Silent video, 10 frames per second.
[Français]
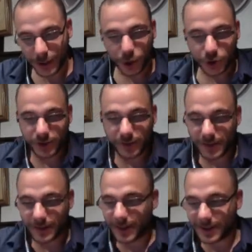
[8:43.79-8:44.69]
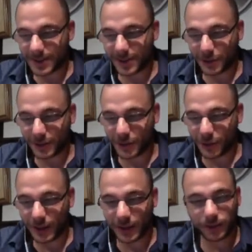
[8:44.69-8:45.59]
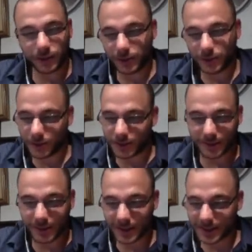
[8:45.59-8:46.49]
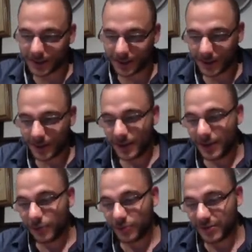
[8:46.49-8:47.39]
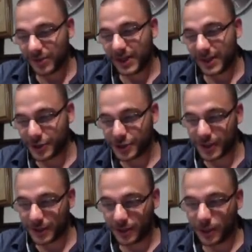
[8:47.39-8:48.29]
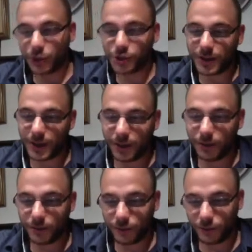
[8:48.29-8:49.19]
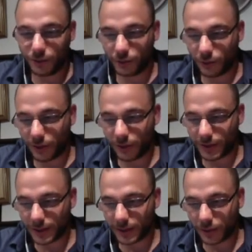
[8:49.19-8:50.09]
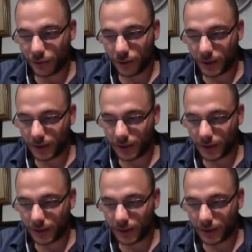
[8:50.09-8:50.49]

C'était peut-être un hasard qu'il n'y en ait que un. Non, non, non, c'est pas un hasard. Vous avez un chêne et en général deux ou trois renards. Oula.